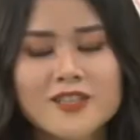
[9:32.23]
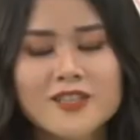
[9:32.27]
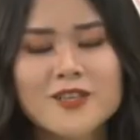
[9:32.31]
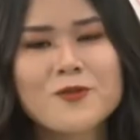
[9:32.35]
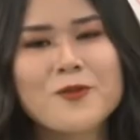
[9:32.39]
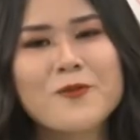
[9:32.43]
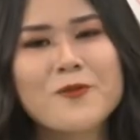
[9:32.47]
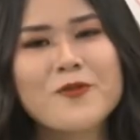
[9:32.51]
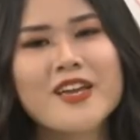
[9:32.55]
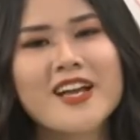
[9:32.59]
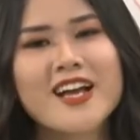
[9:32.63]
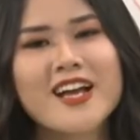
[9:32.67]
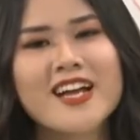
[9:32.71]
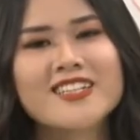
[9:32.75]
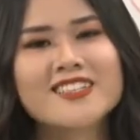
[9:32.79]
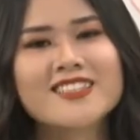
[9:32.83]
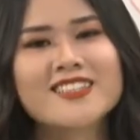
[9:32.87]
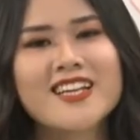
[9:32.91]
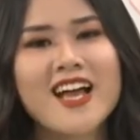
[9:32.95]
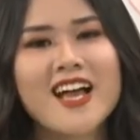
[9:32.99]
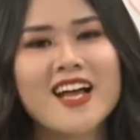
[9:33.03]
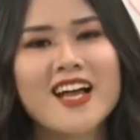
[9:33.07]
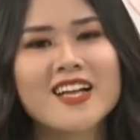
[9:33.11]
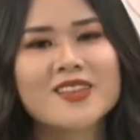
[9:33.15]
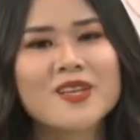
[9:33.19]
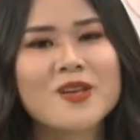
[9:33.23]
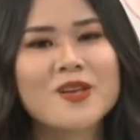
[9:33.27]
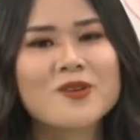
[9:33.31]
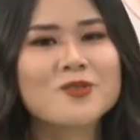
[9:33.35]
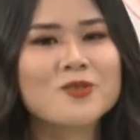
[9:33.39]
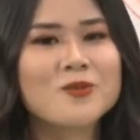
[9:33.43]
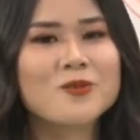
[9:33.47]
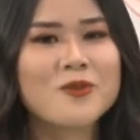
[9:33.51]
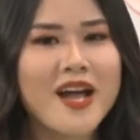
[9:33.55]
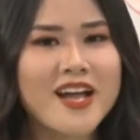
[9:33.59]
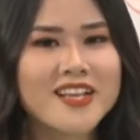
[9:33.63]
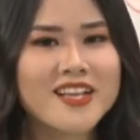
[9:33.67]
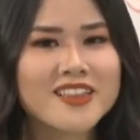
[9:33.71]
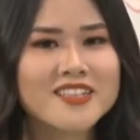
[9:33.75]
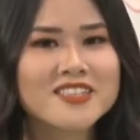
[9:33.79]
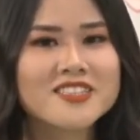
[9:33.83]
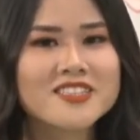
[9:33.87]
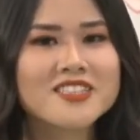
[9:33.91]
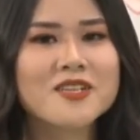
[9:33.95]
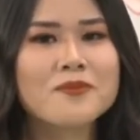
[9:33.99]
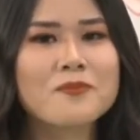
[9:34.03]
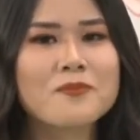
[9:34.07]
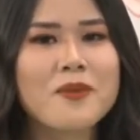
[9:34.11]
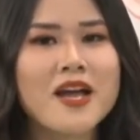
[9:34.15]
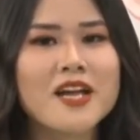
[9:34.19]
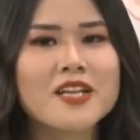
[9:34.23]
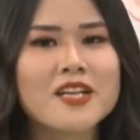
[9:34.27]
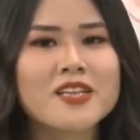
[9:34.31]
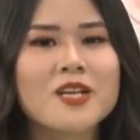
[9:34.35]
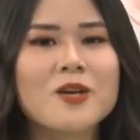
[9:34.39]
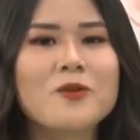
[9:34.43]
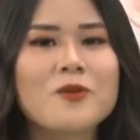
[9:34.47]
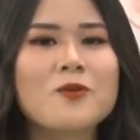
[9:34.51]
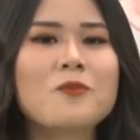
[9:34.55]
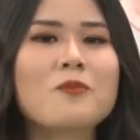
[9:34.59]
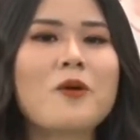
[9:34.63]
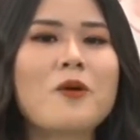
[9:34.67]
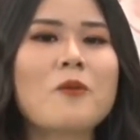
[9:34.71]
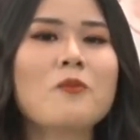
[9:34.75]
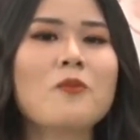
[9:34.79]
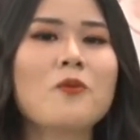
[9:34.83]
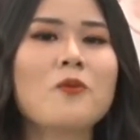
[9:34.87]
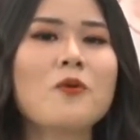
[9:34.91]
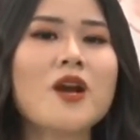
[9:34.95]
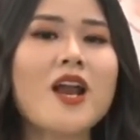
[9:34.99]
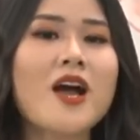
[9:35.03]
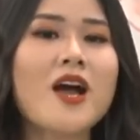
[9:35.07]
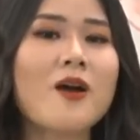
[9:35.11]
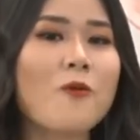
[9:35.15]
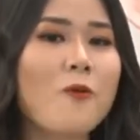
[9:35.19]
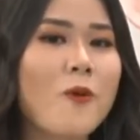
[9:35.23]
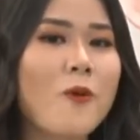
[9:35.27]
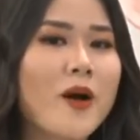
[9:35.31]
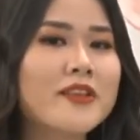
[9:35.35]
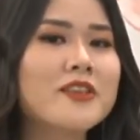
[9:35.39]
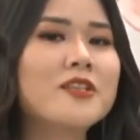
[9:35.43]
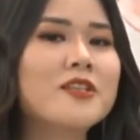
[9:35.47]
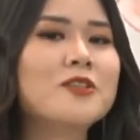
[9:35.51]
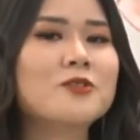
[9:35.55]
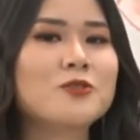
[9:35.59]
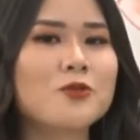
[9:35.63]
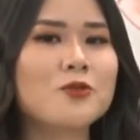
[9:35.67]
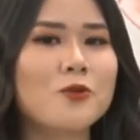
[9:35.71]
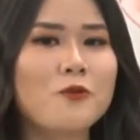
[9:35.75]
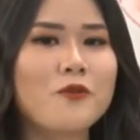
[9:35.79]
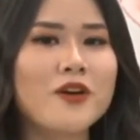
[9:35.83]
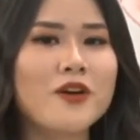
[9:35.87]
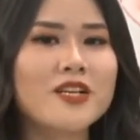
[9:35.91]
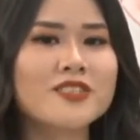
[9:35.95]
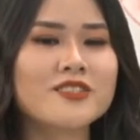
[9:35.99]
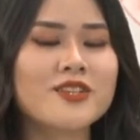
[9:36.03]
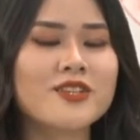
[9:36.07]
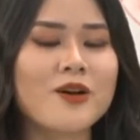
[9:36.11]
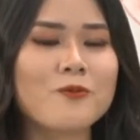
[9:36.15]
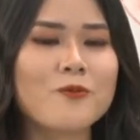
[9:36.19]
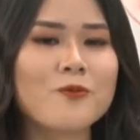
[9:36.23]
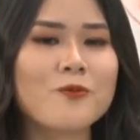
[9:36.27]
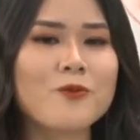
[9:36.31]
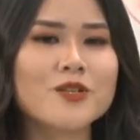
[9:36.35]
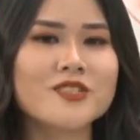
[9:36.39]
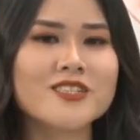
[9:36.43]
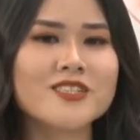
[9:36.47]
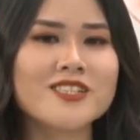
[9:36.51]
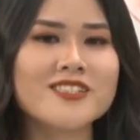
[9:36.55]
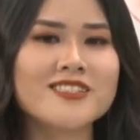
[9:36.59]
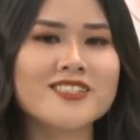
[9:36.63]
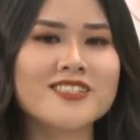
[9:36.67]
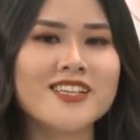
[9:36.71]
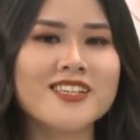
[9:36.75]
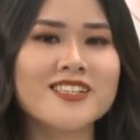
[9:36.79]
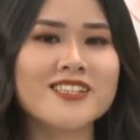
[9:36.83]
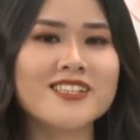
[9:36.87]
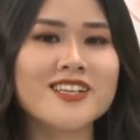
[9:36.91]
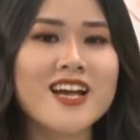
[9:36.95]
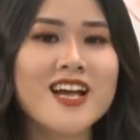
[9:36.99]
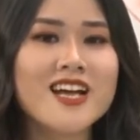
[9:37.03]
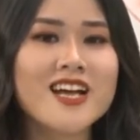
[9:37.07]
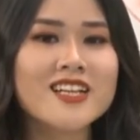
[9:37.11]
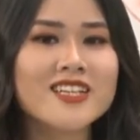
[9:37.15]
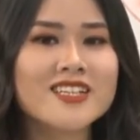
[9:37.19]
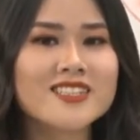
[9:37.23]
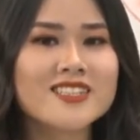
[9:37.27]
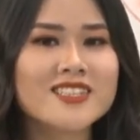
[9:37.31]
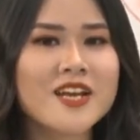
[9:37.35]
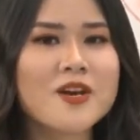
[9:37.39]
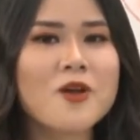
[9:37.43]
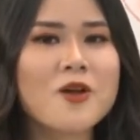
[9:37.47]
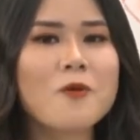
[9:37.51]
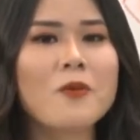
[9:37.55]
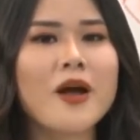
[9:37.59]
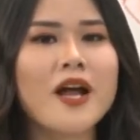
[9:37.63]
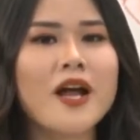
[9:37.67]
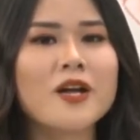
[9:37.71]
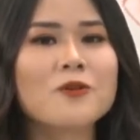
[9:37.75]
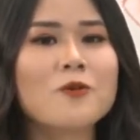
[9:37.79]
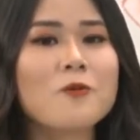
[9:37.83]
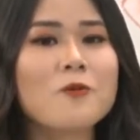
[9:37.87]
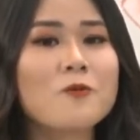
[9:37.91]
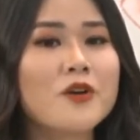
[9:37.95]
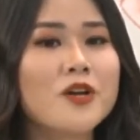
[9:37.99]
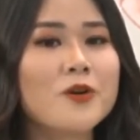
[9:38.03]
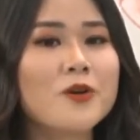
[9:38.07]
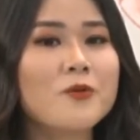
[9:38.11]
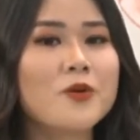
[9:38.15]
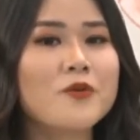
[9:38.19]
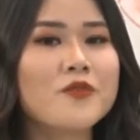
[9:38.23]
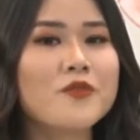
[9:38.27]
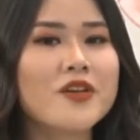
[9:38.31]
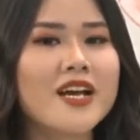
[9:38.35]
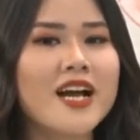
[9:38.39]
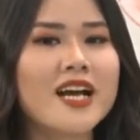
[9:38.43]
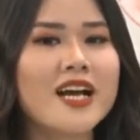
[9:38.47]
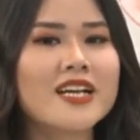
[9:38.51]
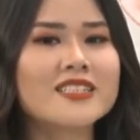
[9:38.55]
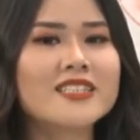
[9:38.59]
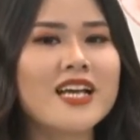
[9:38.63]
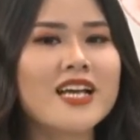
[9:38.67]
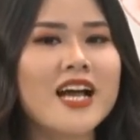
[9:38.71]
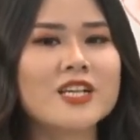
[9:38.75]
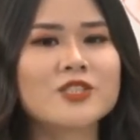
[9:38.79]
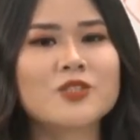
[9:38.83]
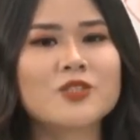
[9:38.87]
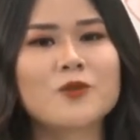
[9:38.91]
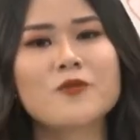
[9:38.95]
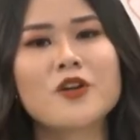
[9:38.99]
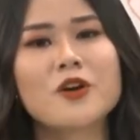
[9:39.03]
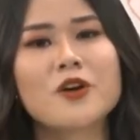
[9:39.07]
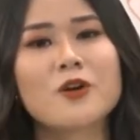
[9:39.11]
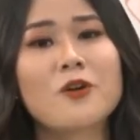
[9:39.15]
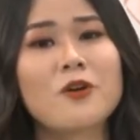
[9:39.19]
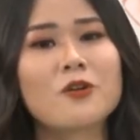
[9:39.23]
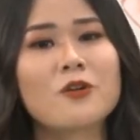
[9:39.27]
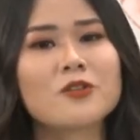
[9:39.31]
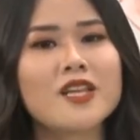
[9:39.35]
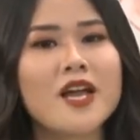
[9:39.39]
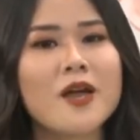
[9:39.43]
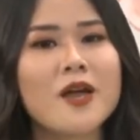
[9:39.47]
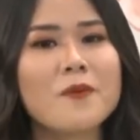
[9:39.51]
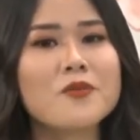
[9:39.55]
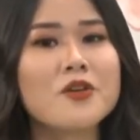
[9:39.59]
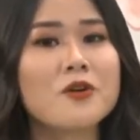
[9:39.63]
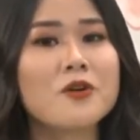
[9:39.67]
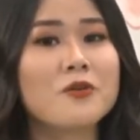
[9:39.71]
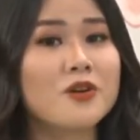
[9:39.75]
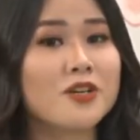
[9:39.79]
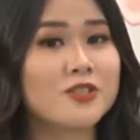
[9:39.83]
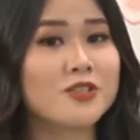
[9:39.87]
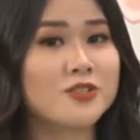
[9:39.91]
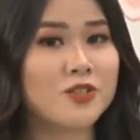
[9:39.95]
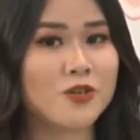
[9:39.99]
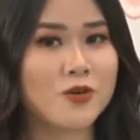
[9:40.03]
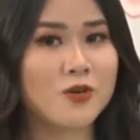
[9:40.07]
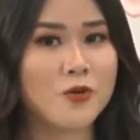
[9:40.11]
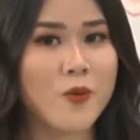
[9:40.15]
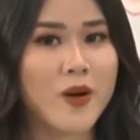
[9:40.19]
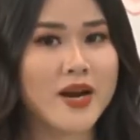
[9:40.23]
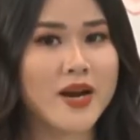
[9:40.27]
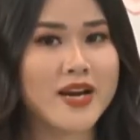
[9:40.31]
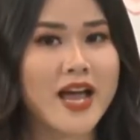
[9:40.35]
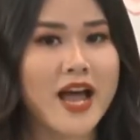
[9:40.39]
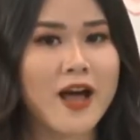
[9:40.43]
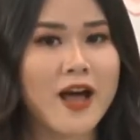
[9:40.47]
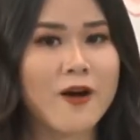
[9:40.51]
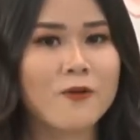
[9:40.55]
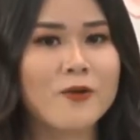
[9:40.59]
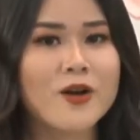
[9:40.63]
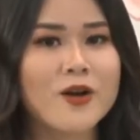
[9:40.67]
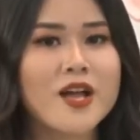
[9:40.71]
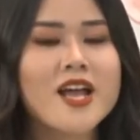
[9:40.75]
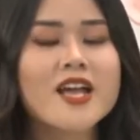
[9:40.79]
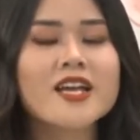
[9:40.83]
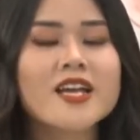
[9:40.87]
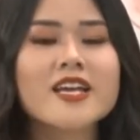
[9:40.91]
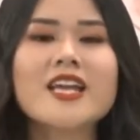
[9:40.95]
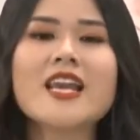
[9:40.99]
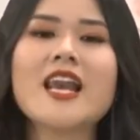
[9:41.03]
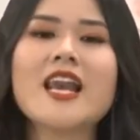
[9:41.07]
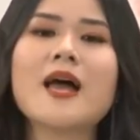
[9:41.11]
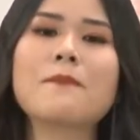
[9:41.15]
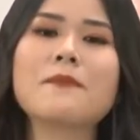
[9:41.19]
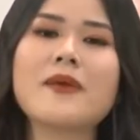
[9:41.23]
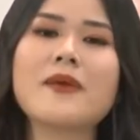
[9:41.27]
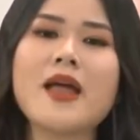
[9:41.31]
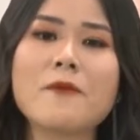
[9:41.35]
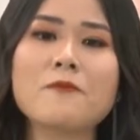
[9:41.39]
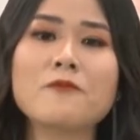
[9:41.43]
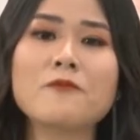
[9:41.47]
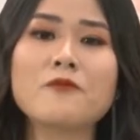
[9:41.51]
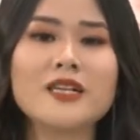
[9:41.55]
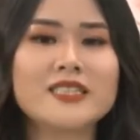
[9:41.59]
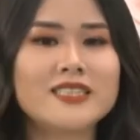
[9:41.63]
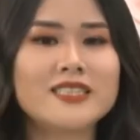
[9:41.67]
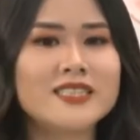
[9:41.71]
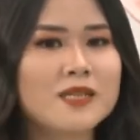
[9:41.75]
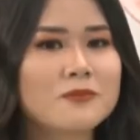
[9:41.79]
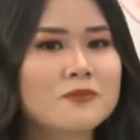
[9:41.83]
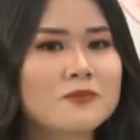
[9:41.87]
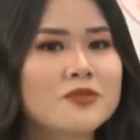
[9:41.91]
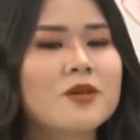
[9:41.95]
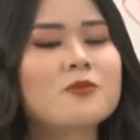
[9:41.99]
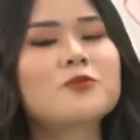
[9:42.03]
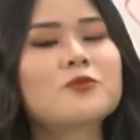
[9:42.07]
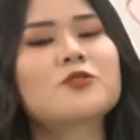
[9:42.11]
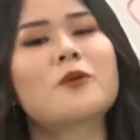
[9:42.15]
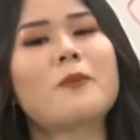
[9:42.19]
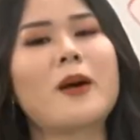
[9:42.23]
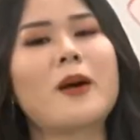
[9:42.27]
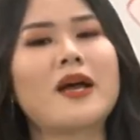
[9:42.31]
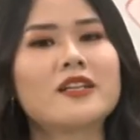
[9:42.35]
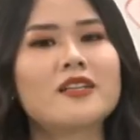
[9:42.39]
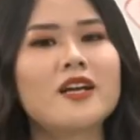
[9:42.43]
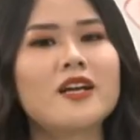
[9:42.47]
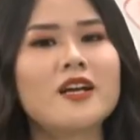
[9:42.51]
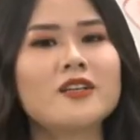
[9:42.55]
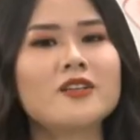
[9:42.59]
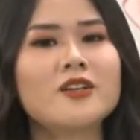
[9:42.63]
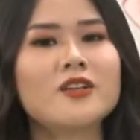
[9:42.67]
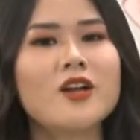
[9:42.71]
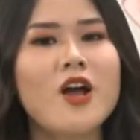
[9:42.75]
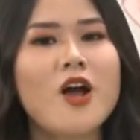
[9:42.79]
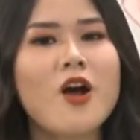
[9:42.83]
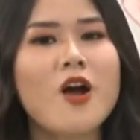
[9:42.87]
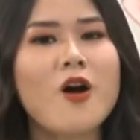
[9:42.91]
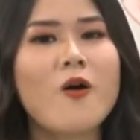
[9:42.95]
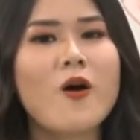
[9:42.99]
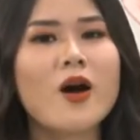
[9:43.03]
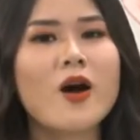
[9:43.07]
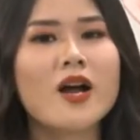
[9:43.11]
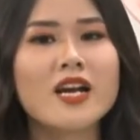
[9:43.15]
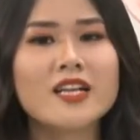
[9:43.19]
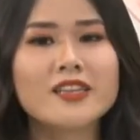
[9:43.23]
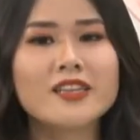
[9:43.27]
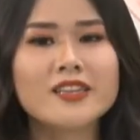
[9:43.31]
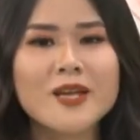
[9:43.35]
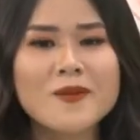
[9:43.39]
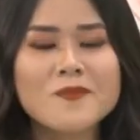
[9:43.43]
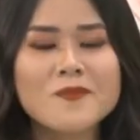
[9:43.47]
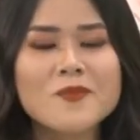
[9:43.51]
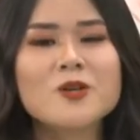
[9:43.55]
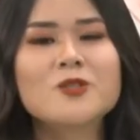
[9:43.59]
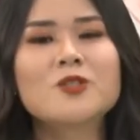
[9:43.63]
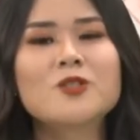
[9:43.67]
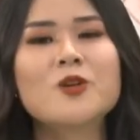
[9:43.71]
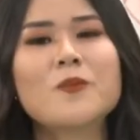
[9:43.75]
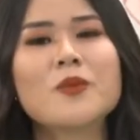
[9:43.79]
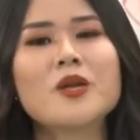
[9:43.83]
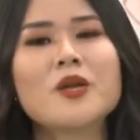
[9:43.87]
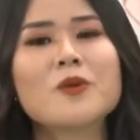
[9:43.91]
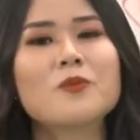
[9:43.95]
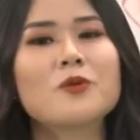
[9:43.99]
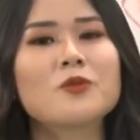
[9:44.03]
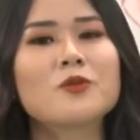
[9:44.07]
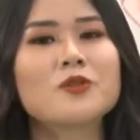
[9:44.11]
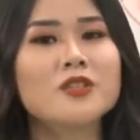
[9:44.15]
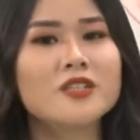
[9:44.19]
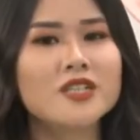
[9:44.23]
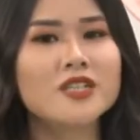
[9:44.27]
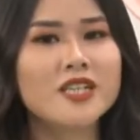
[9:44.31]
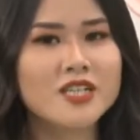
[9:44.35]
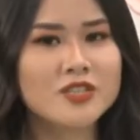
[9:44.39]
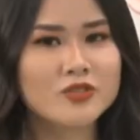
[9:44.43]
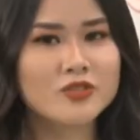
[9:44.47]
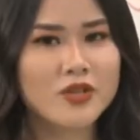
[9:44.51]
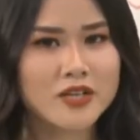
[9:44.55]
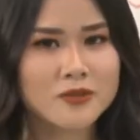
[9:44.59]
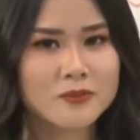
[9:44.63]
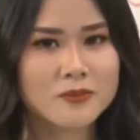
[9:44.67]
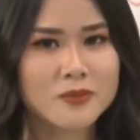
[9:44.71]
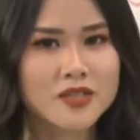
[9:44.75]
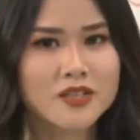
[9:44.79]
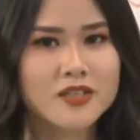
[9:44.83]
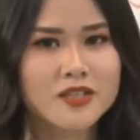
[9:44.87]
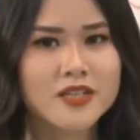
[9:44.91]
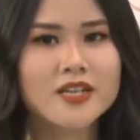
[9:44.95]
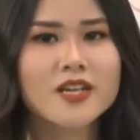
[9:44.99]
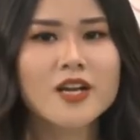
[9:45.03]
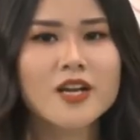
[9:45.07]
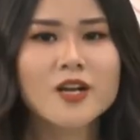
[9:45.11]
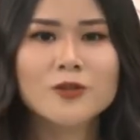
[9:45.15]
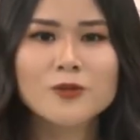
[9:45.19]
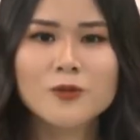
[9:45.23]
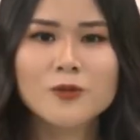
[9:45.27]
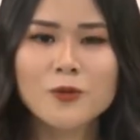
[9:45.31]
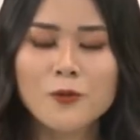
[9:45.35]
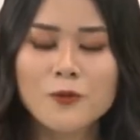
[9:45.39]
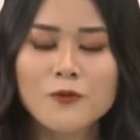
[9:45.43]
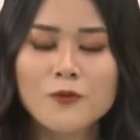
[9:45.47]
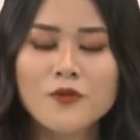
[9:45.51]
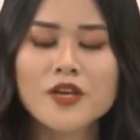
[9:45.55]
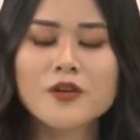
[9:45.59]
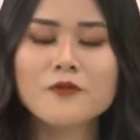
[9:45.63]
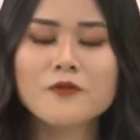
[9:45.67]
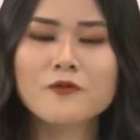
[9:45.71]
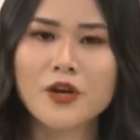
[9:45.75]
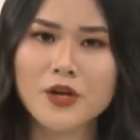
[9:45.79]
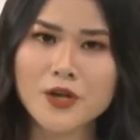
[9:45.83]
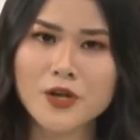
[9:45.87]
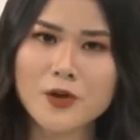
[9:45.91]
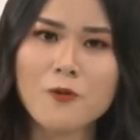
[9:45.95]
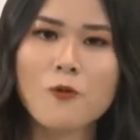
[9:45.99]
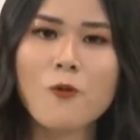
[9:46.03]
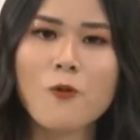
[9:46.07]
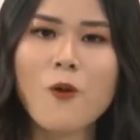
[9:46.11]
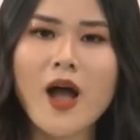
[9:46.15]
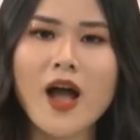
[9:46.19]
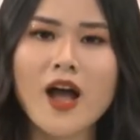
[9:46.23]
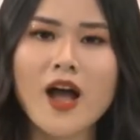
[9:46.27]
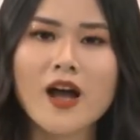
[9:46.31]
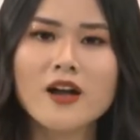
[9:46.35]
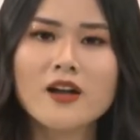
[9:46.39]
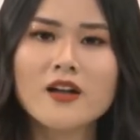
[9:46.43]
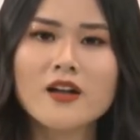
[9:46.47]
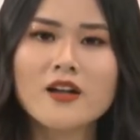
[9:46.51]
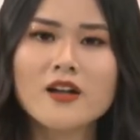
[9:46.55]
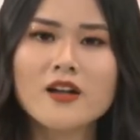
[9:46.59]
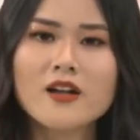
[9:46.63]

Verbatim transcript: Thưa quý vị khán giả, tiêu dùng 24 trên 7 thì luôn mong muốn là qua từng số phát sóng của chương trình thì sẽ đồng hành cùng với quý vị khán giả trong việc có thêm nhiều lựa chọn hoàn hảo khi làm đẹp và chăm sóc cho bản thân hoặc là tìm được cho mình một hướng kinh doanh mới, thú vị và hiệu quả.